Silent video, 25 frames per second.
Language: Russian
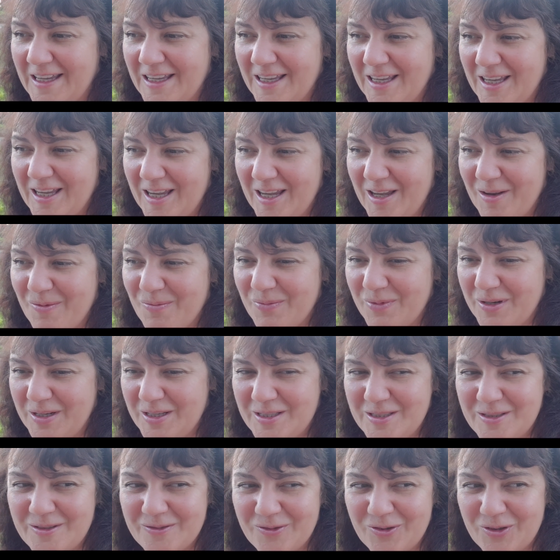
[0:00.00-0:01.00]
и мы
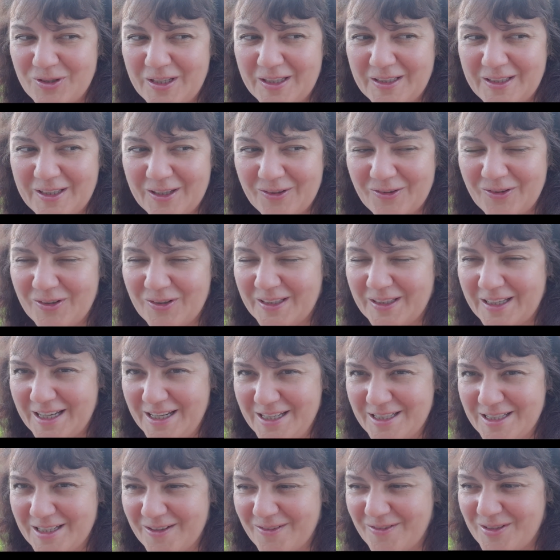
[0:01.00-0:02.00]
сегодня такой
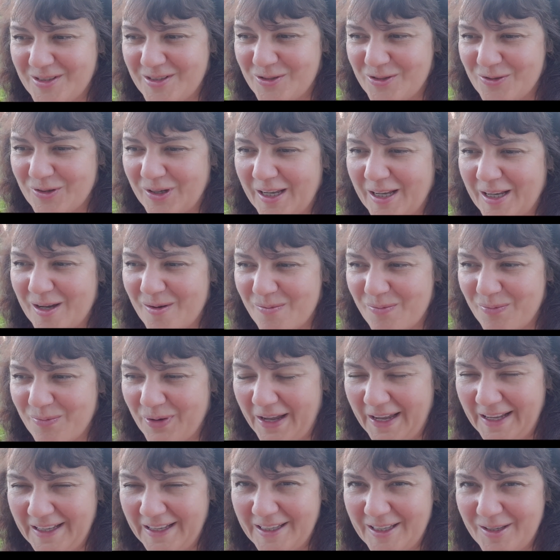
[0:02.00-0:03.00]
нашей веселой
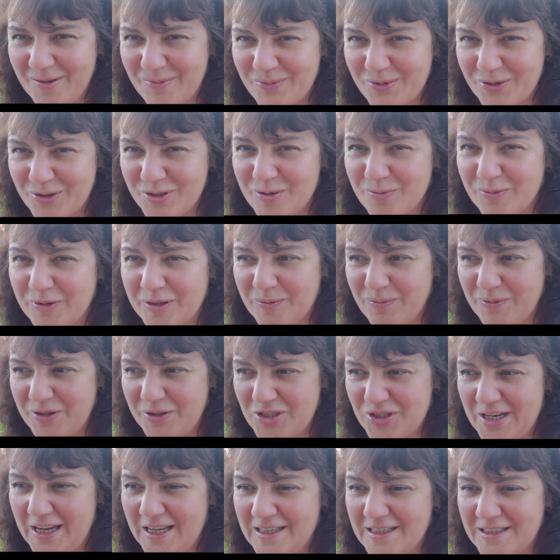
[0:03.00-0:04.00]
компанией будем
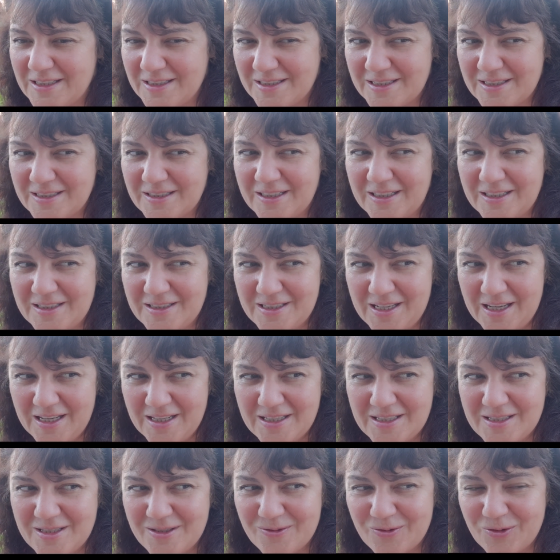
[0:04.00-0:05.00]
отмечать целый
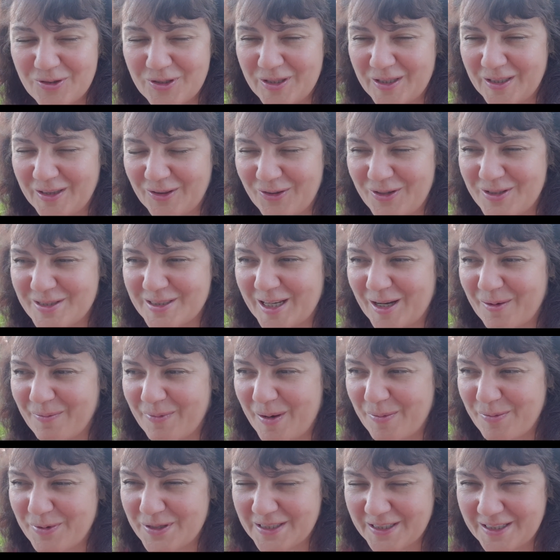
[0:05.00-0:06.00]
день сегодня. То есть, как
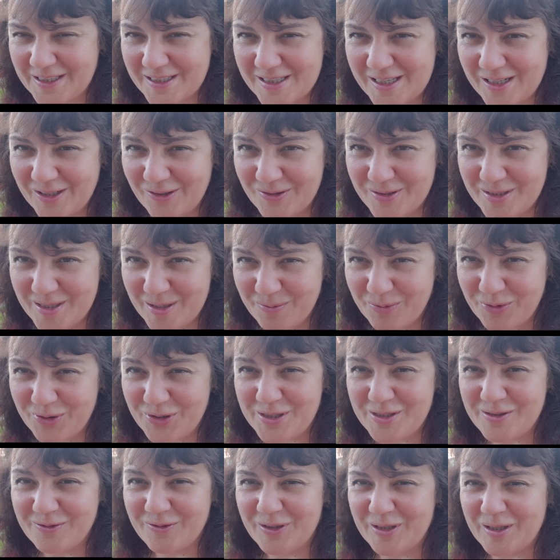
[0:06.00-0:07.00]
папа сказал, у тебя
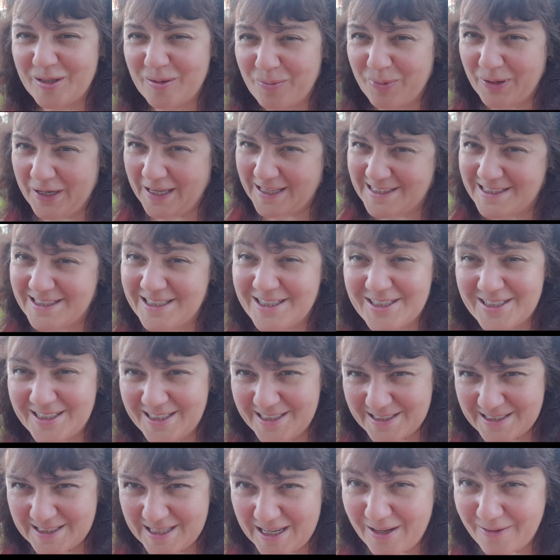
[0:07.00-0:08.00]
будет сегодня
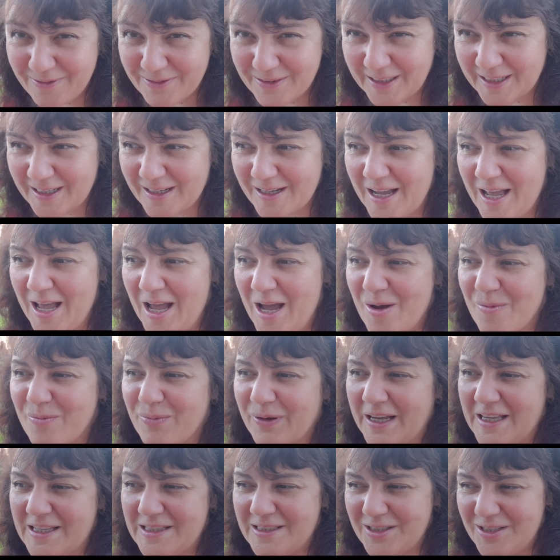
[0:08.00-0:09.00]
праздничный завтрак,
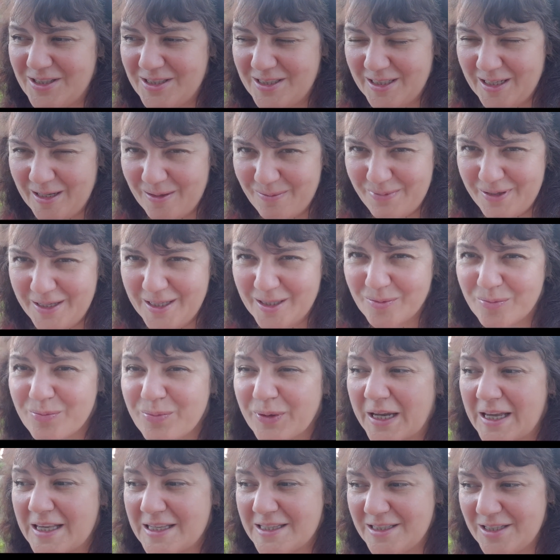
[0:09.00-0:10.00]
праздничный обед,
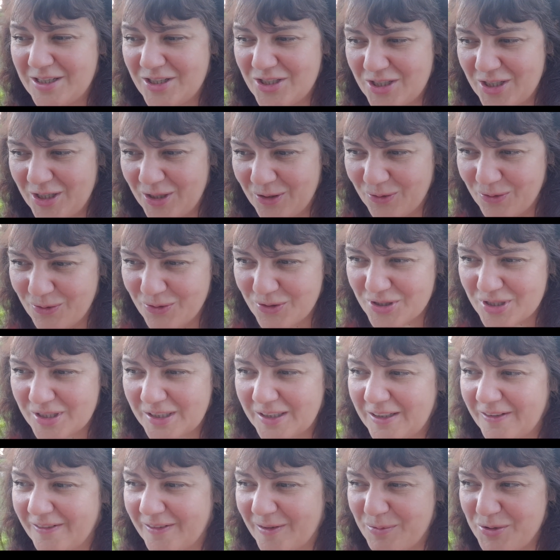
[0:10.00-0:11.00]
праздничный
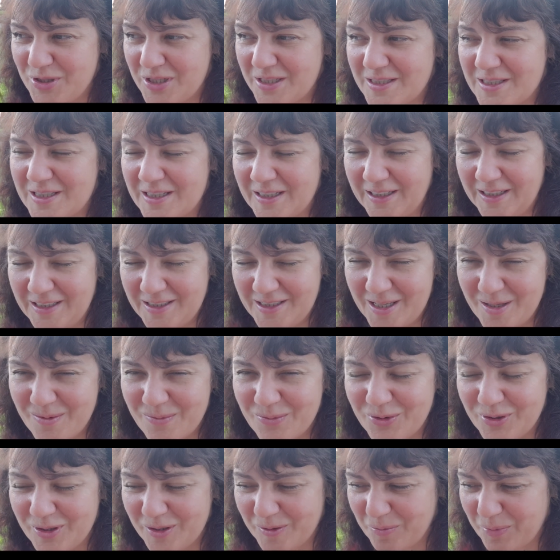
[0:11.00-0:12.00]
ужин. И вообще целый день
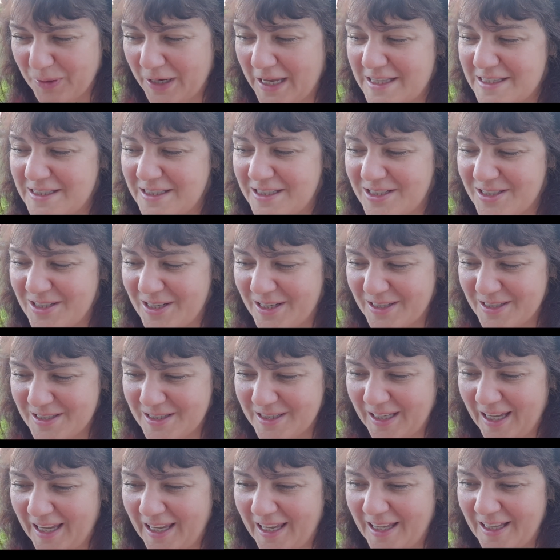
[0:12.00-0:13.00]
будет праздничное
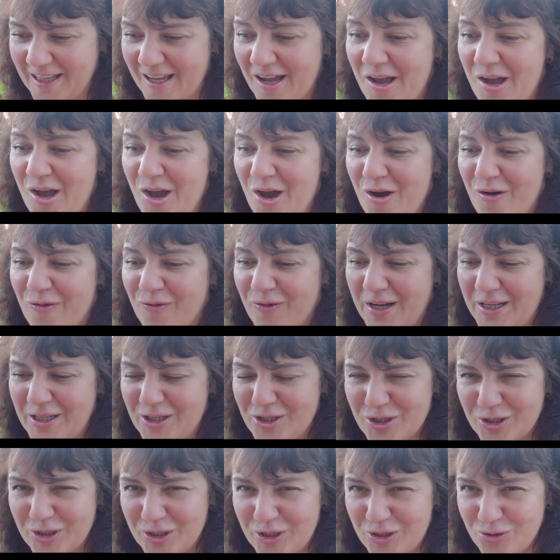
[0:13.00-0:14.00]
настроение.
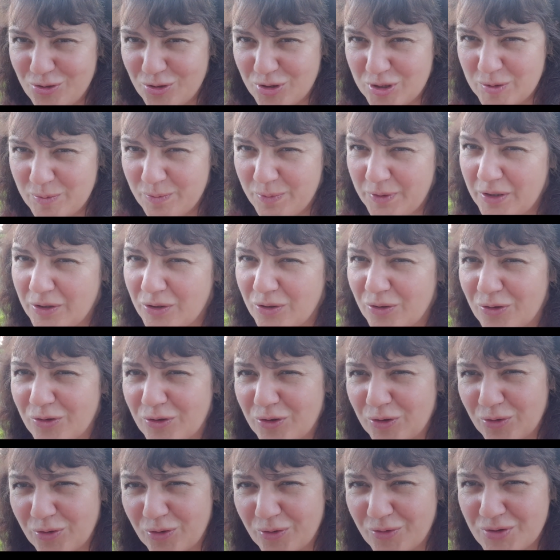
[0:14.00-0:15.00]
Ванечка еще спит, но он
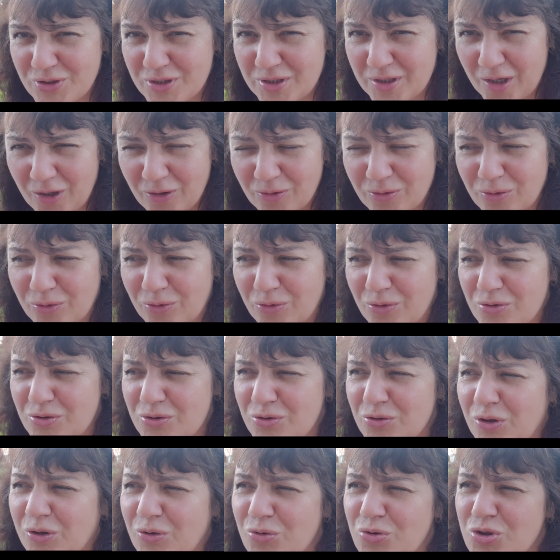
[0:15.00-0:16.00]
такой встал, такой
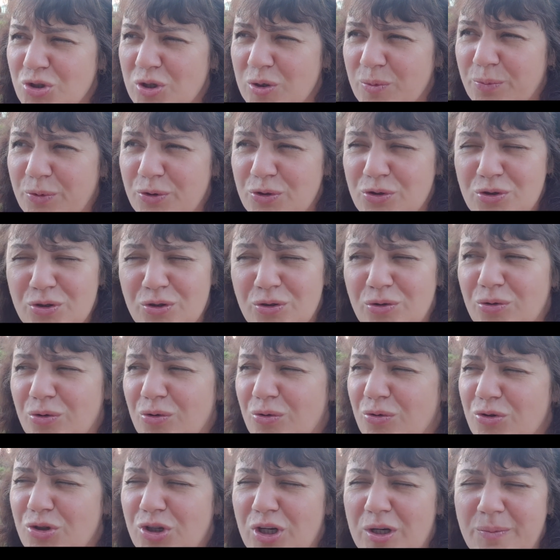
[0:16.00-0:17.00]
за ручки
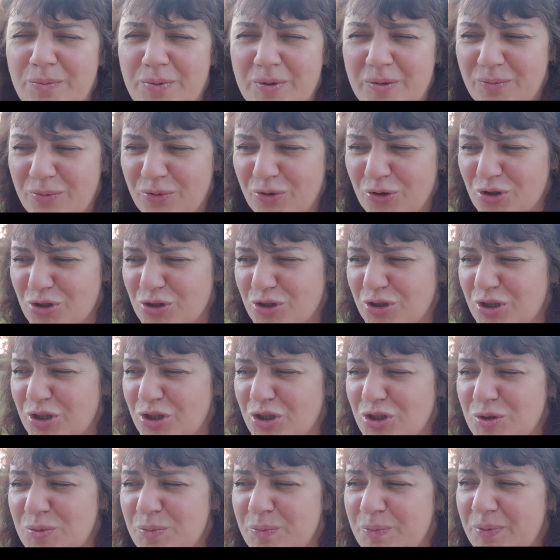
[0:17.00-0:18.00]
потянул, хэппи
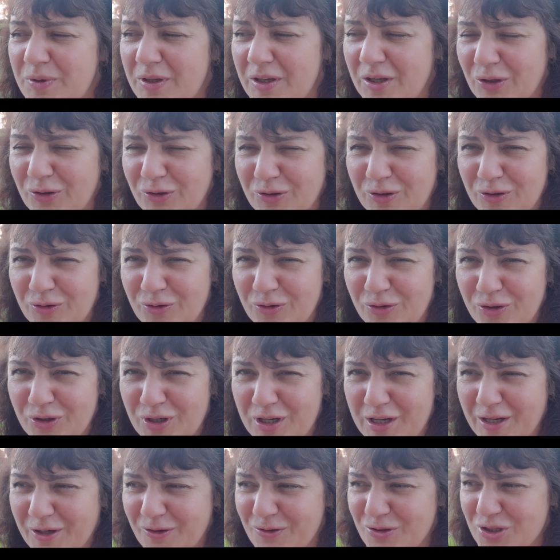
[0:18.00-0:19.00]
безды спел, такой
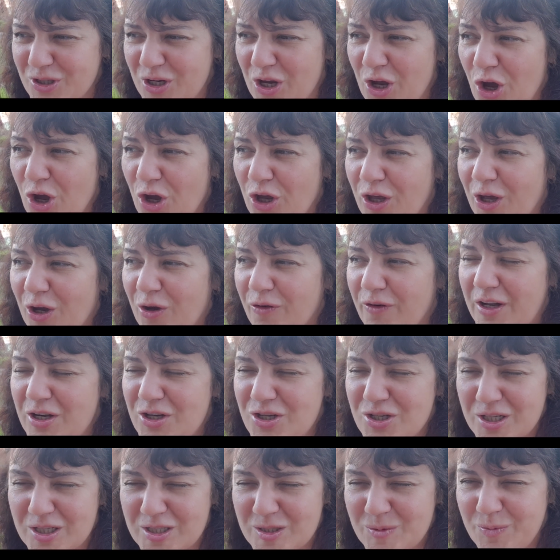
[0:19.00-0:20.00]
хороший. Я говорю,
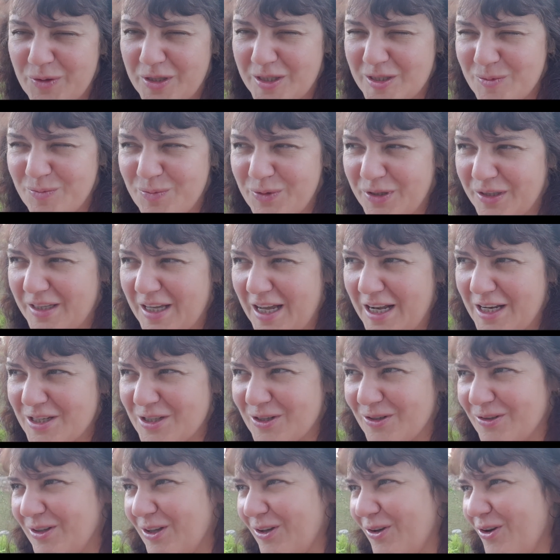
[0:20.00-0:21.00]
Ванечка, спи, спи.
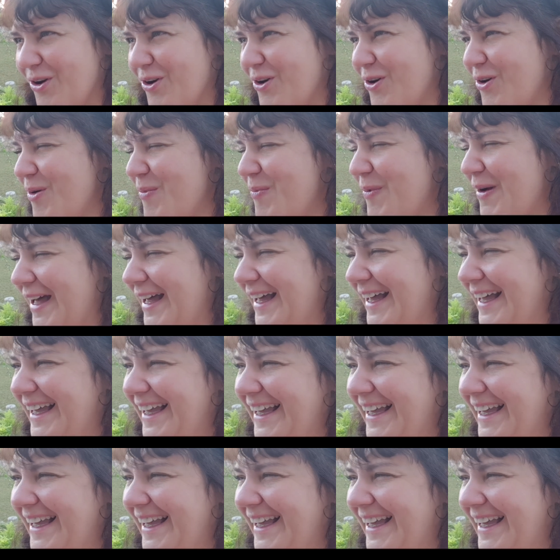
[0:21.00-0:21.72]
Дальше он такой, хопа,